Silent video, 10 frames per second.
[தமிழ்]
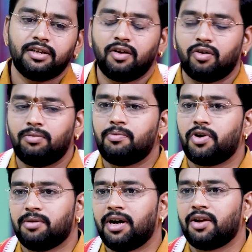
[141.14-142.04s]
இதில் ரொம்ப
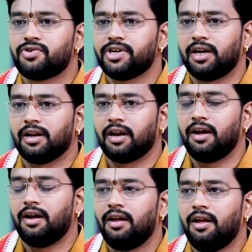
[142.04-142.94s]
முக்கியமான விஷயங்கள்
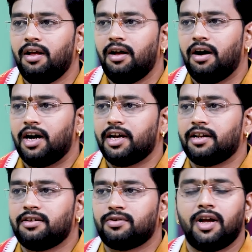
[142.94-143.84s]
என்னென்னா
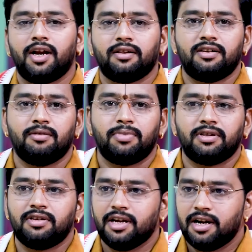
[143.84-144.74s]
ஆயிரத்தி தொள்ளாயிரத்தி
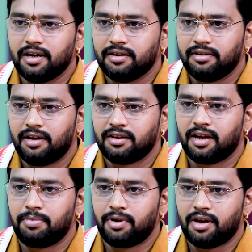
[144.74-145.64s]
எண்பத்தி ஏழு
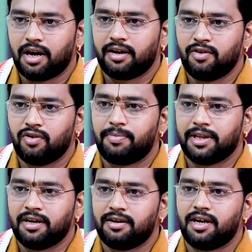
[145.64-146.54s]
அதுக்கப்புறம் கரெக்டாக இன்னொரு
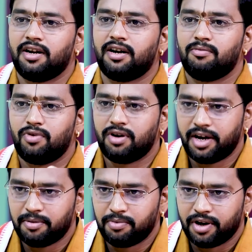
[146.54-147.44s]
பதினெட்டு ஆண்டுகள்
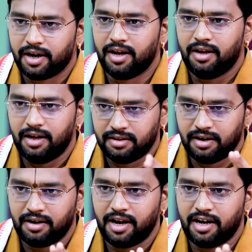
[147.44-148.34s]
முன்னாடி போனீங்கன்னா
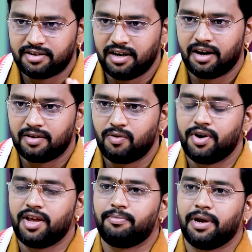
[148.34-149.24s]
அந்த டேட்ஸில்
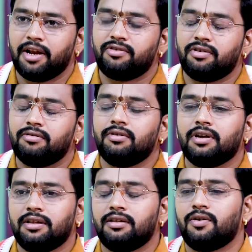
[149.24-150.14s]
நடக்கக்கூடிய பயிற்சிக்கும்
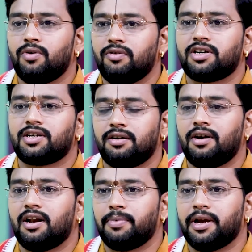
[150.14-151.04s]
இந்த ஒரு
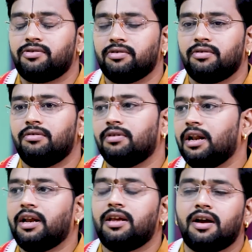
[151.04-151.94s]
வருஷத்துக்கான பயிற்சிக்கும்
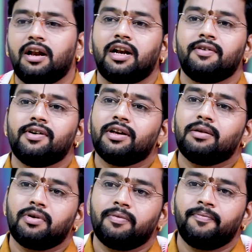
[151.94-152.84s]
நிறைய கனெக்டிவிட்டி
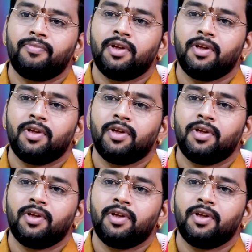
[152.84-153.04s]
ஏற்படும்